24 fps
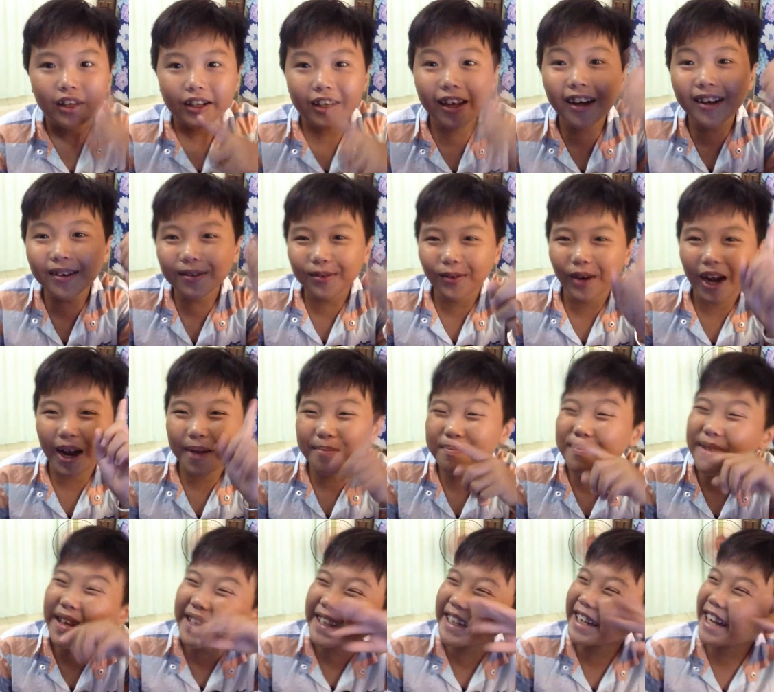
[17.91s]
kết quả
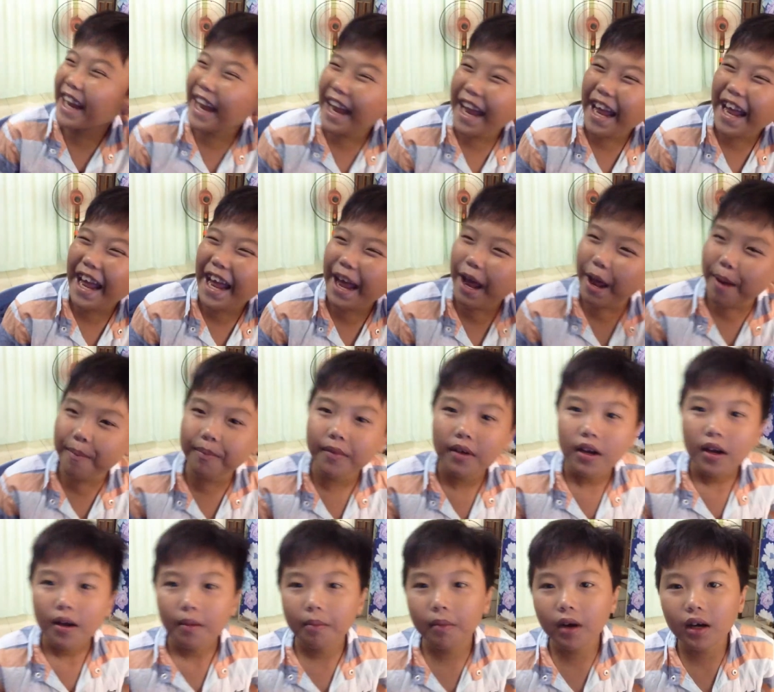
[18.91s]
Big Game
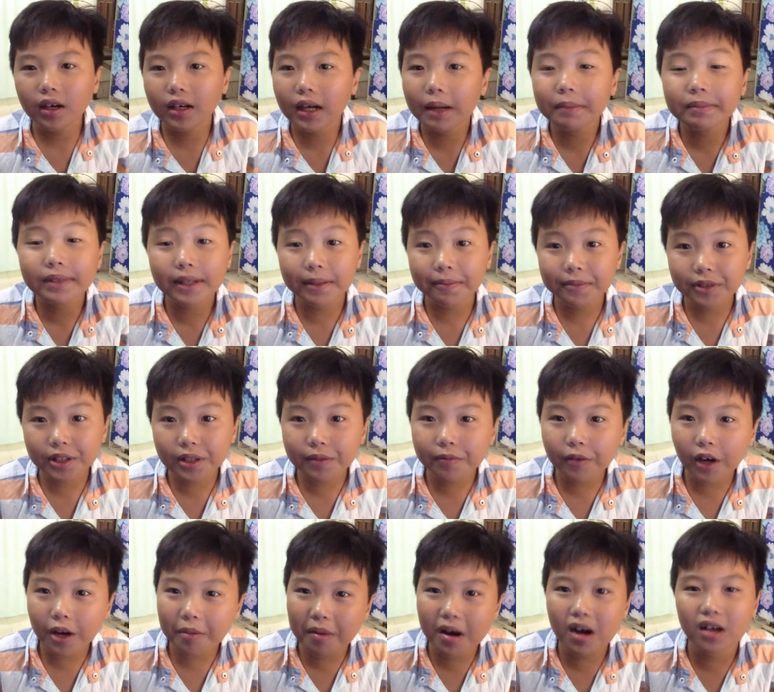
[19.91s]
mừng 500
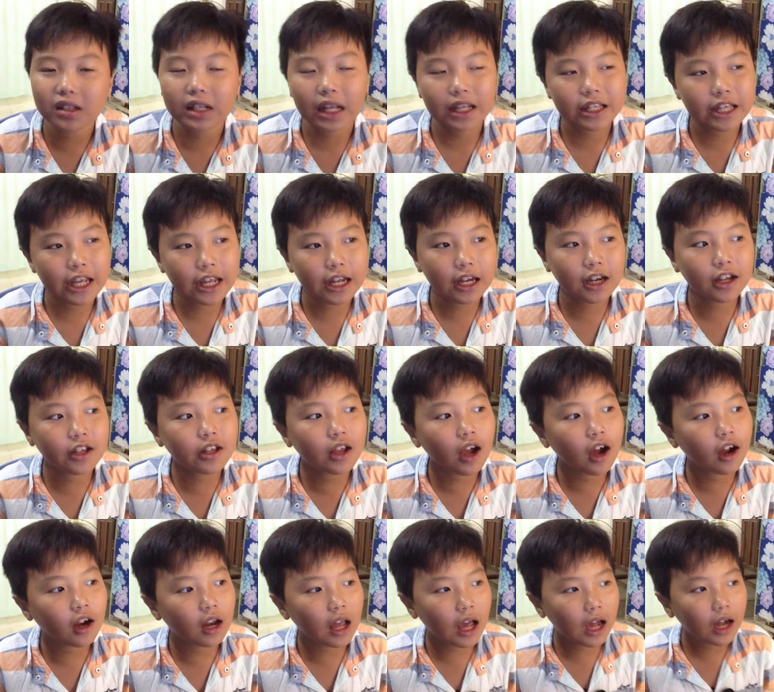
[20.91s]
subscriber tại vì lý
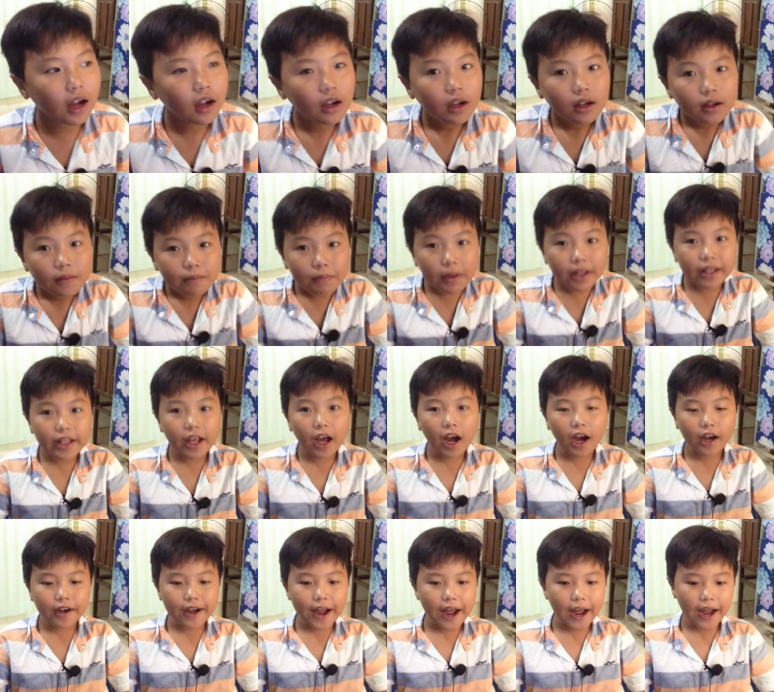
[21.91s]
do là bây
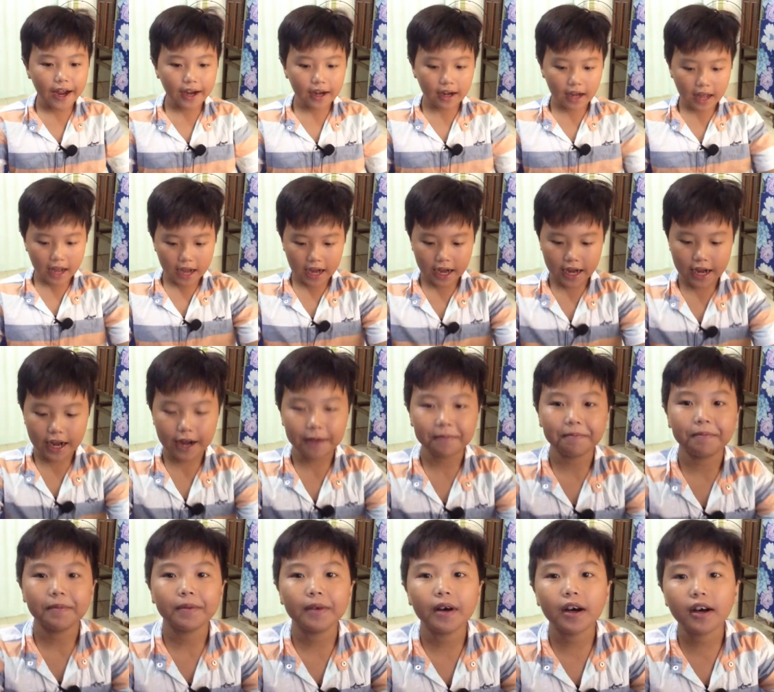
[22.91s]
giờ đã là
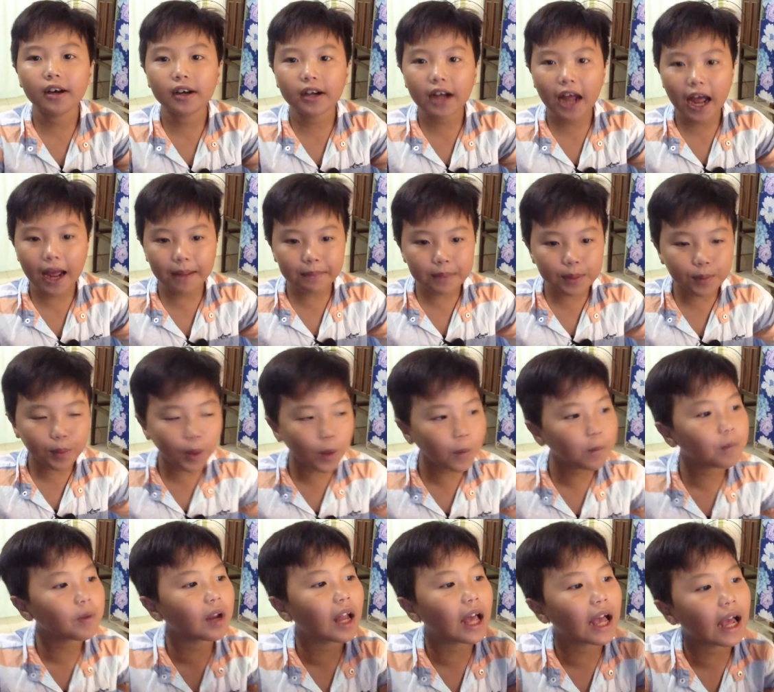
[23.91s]
hơn 21
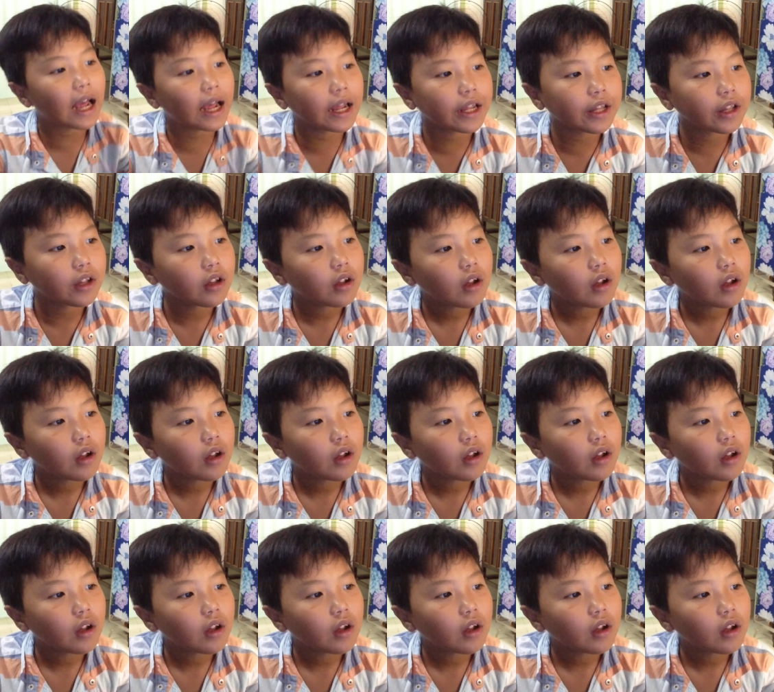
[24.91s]
like